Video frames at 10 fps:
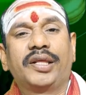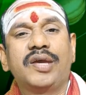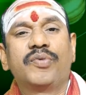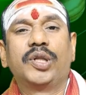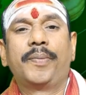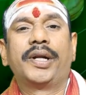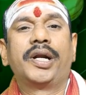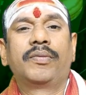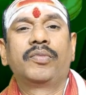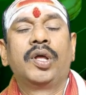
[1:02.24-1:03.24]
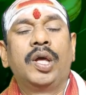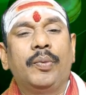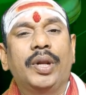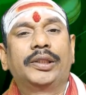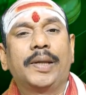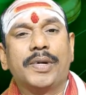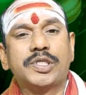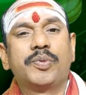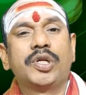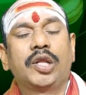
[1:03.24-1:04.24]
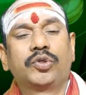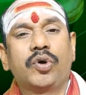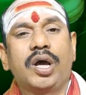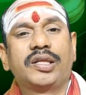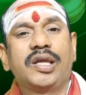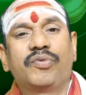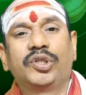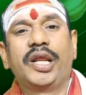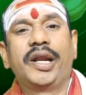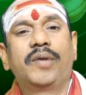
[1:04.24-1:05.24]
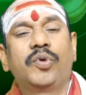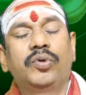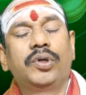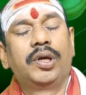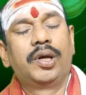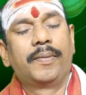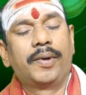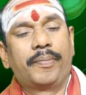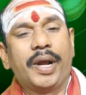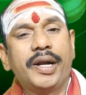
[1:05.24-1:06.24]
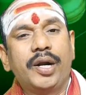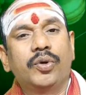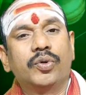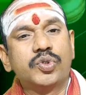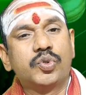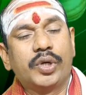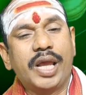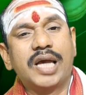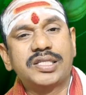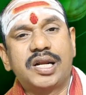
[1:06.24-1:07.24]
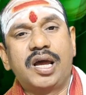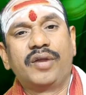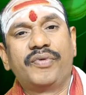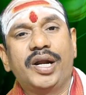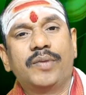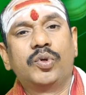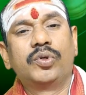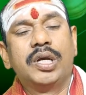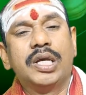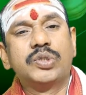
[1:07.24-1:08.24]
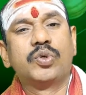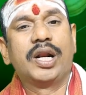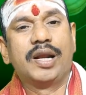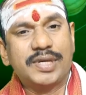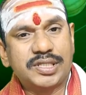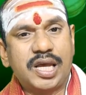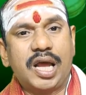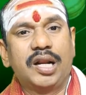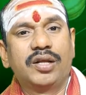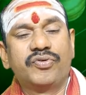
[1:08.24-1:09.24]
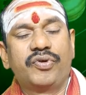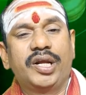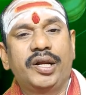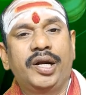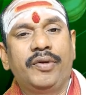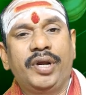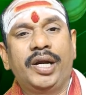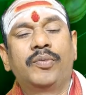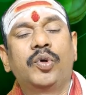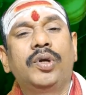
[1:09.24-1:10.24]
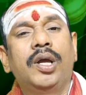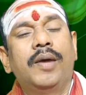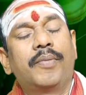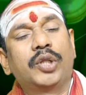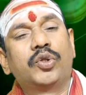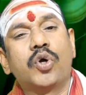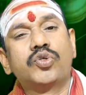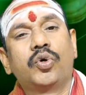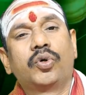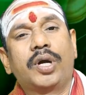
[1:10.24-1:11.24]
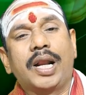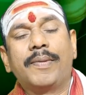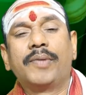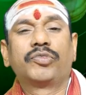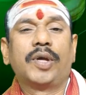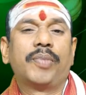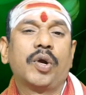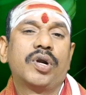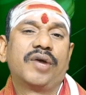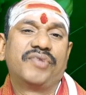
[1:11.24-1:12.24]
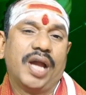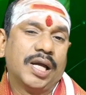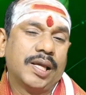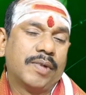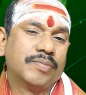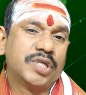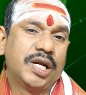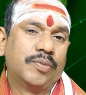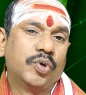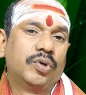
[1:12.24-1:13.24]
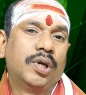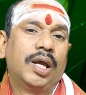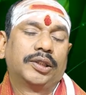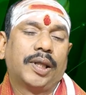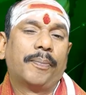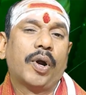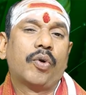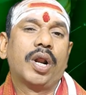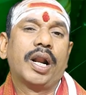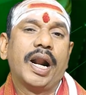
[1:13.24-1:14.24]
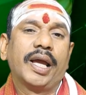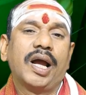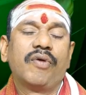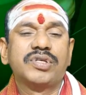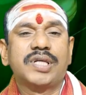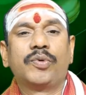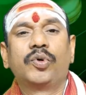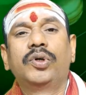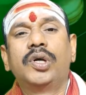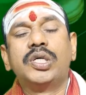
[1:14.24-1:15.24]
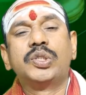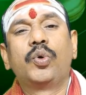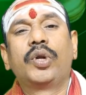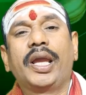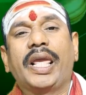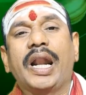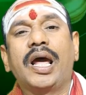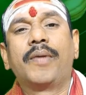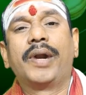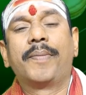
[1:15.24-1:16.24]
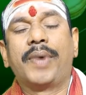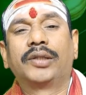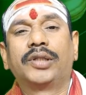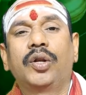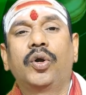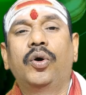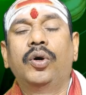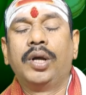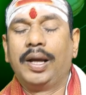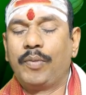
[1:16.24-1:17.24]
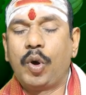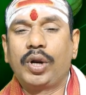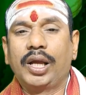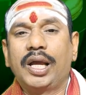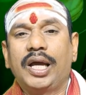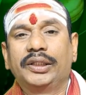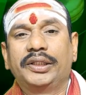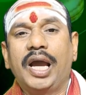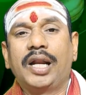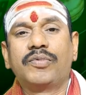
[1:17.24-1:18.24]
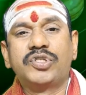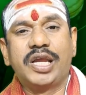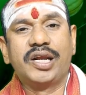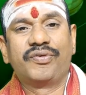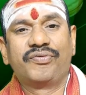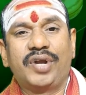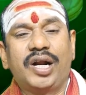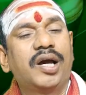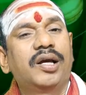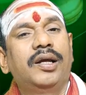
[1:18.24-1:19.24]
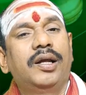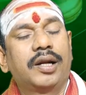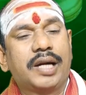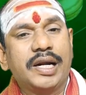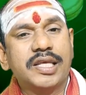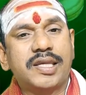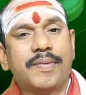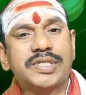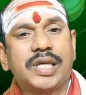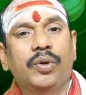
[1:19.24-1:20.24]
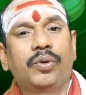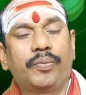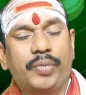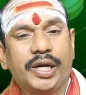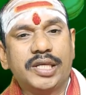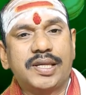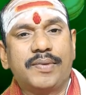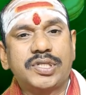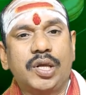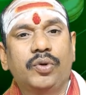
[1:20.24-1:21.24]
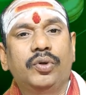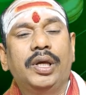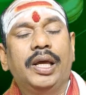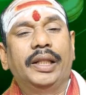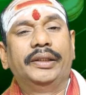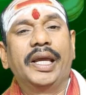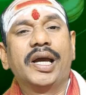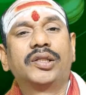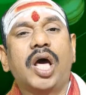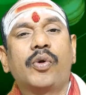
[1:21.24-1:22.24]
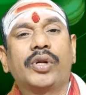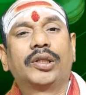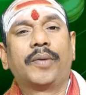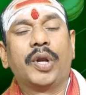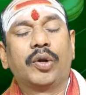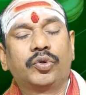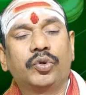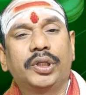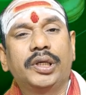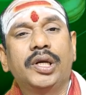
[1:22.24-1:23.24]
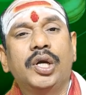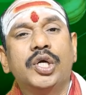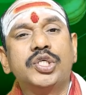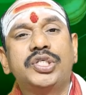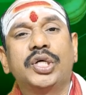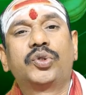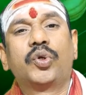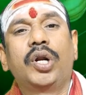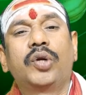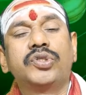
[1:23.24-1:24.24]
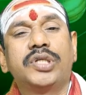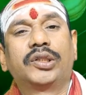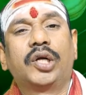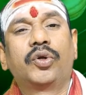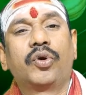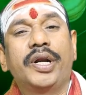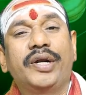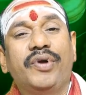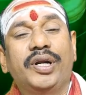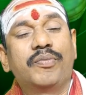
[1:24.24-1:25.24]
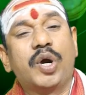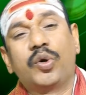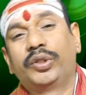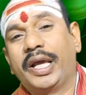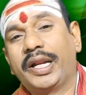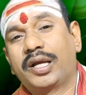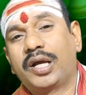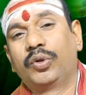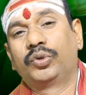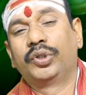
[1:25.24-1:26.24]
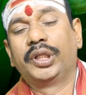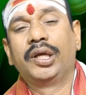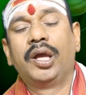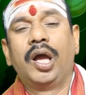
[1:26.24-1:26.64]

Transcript: అర్ఘ్యం వదిలిపెట్టడం వీలైతే పసుపు నీళ్ళతో అర్ఘ్యం వదిలేయడము పన్నెండు సూర్యాసనాలు వేయడము సూర్య నమస్కారాలు వేయడము ప్రతిరోజు క్రమం తప్పకుండా వ్యాయామం చేయడము తప్పకుండా నడక అవసరము సూర్యకిరణాలు పడే ప్రాంతంలో మౌనంగా ధ్యానం చేయడం వలన కంటి సమస్యలు పంటి సమస్యలు దేహదారుఢ్యత పెరుగుతుంది శత్రువుల నుంచి తట్టుకునేటువంటి మనోధైర్యం కలుగుతుంది